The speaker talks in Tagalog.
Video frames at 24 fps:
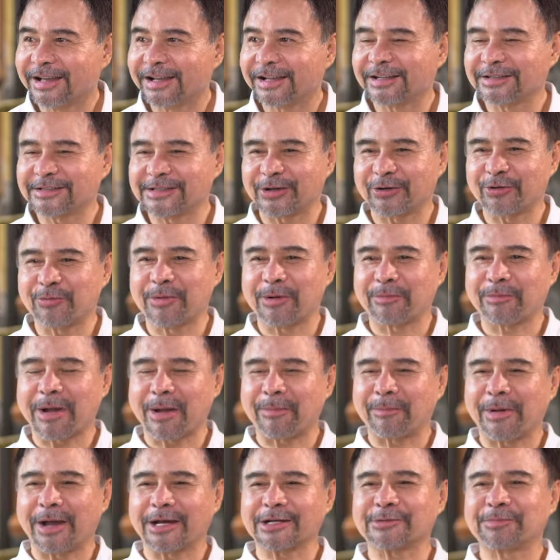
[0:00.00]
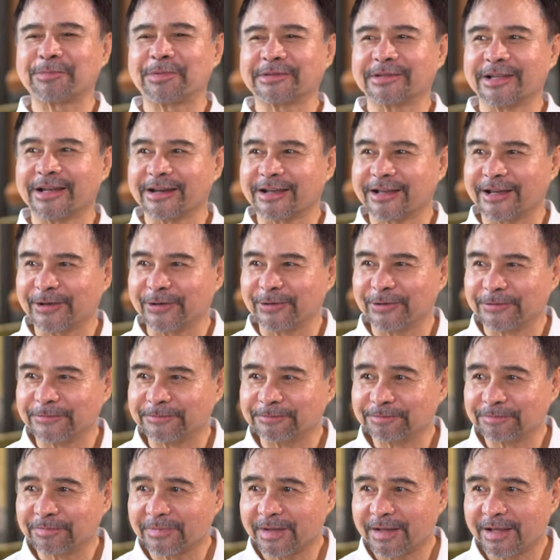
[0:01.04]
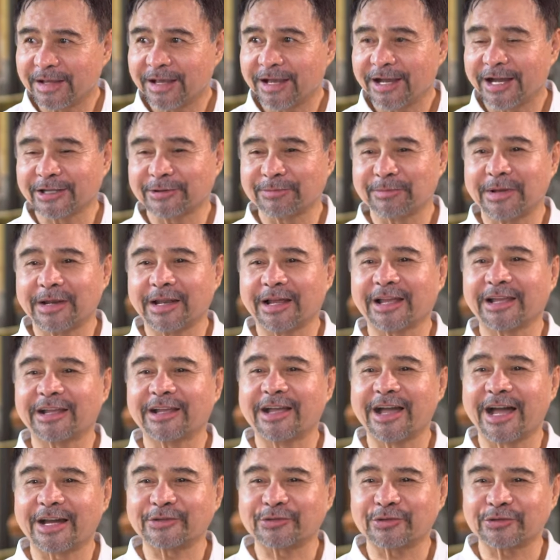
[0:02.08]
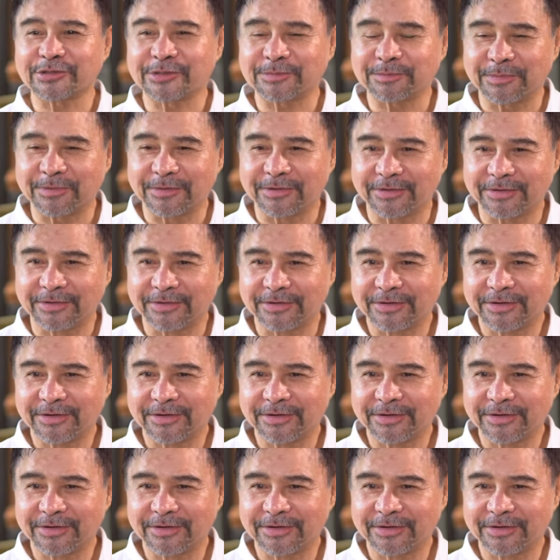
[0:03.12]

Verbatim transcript: Kasi kung magpapa-hospital kayo mm-hmm. at malaking gastos po,